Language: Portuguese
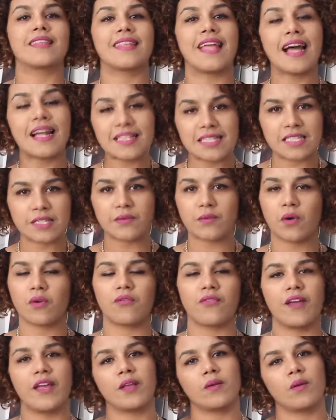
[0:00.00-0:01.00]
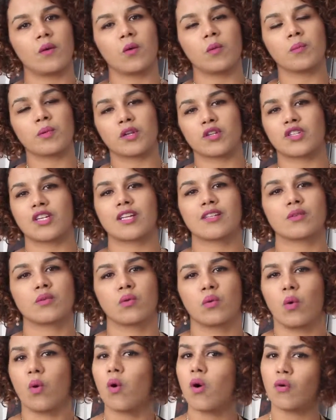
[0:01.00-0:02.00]
está desenvolvendo algum projeto
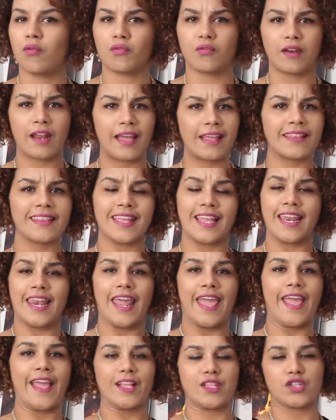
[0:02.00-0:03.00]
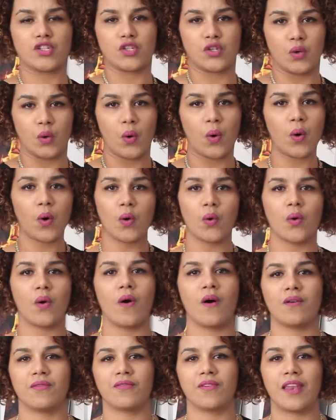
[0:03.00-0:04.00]
novo na internet ou
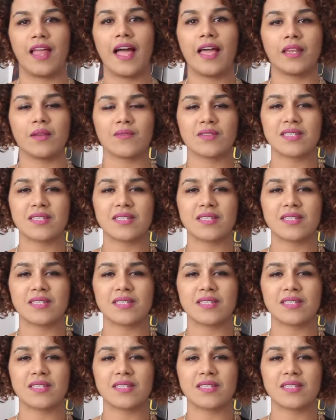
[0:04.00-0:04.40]
offline,